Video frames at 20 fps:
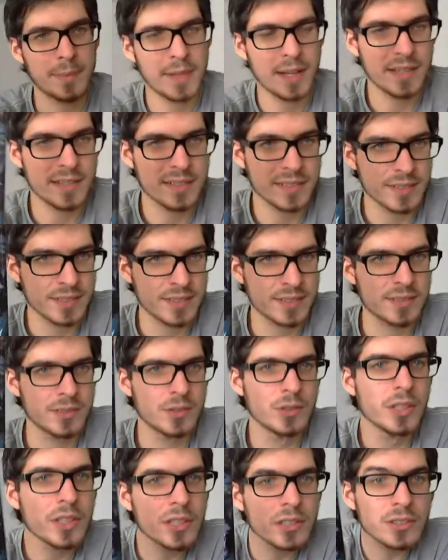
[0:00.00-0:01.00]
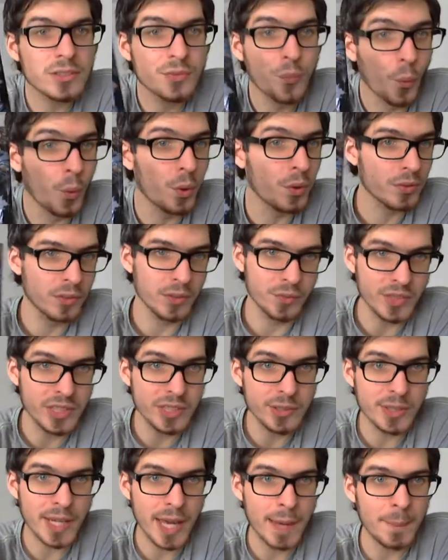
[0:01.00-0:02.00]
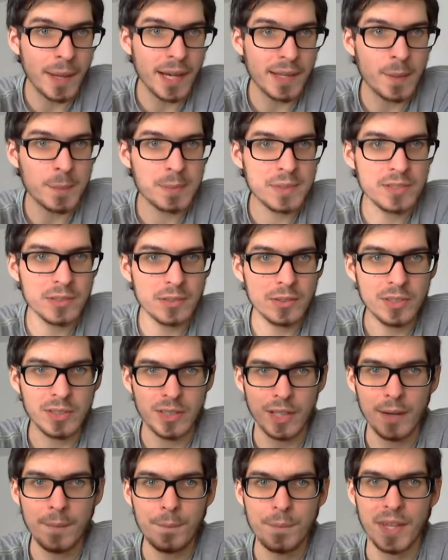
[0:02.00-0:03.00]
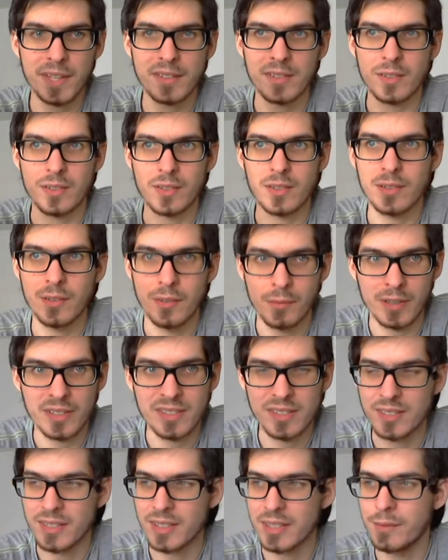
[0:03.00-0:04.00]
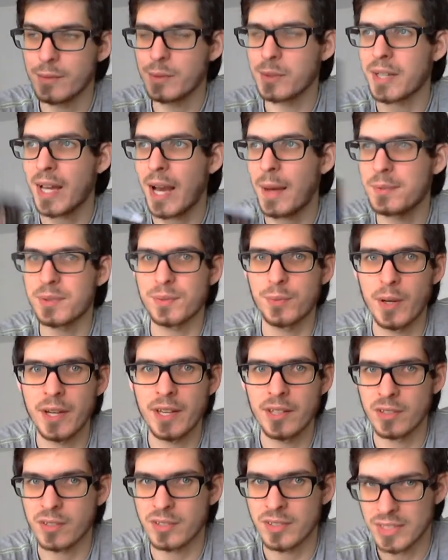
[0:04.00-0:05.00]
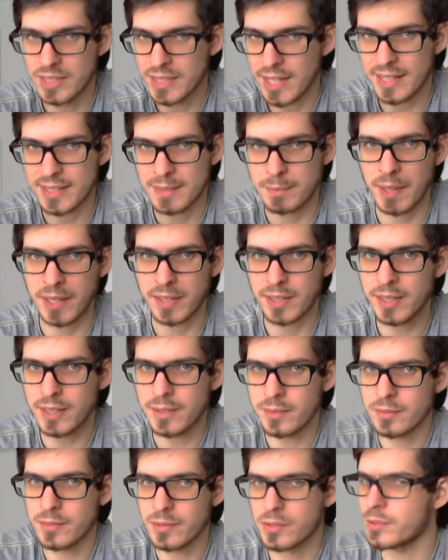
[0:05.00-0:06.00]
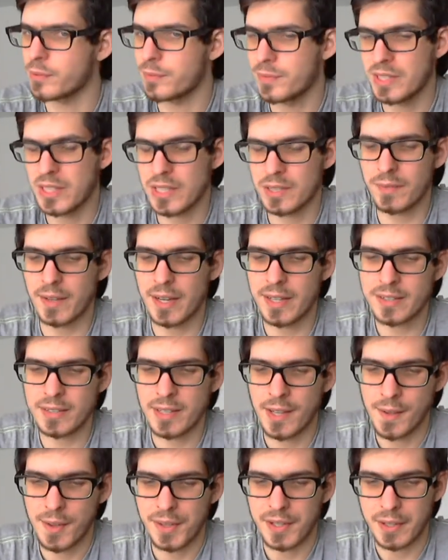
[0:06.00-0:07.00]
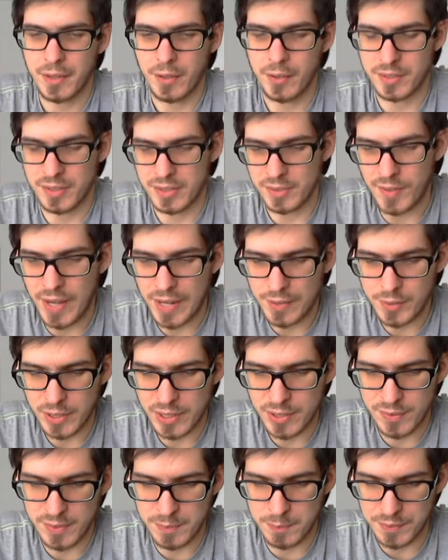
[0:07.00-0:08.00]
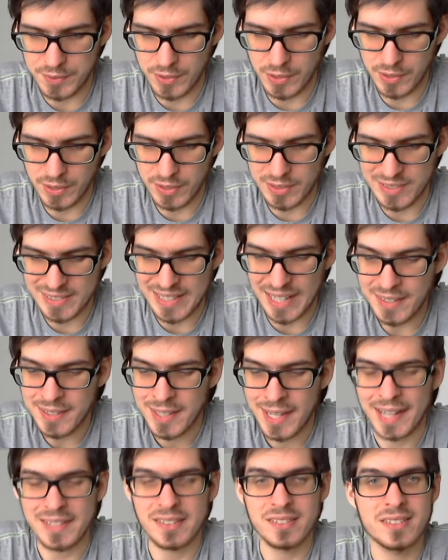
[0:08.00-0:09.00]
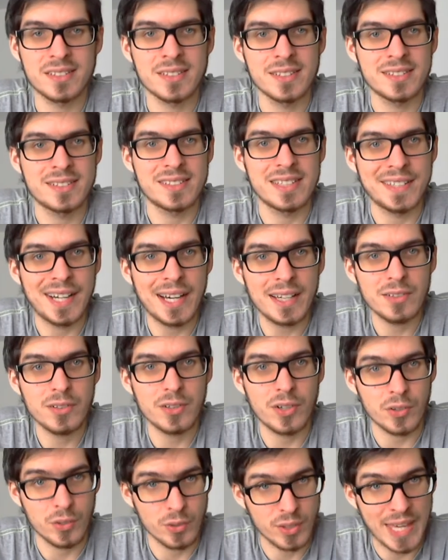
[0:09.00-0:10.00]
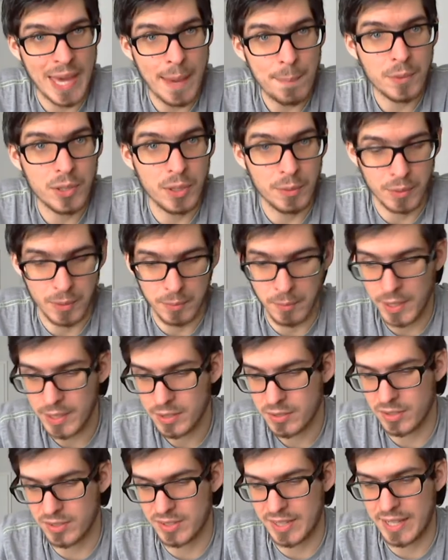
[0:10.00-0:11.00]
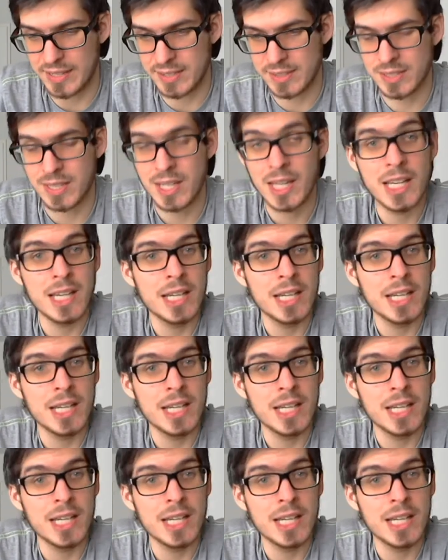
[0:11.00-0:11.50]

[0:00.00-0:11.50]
mal ist es irgendwo eine Videogame-Adaption, ja, also Resident Evil gab es vorher noch nie als Manga, so viel ich weiß. Und das war halt wirklich was Besonderes. Dann hat das Szenario auch noch Capcom gemacht, das heißt,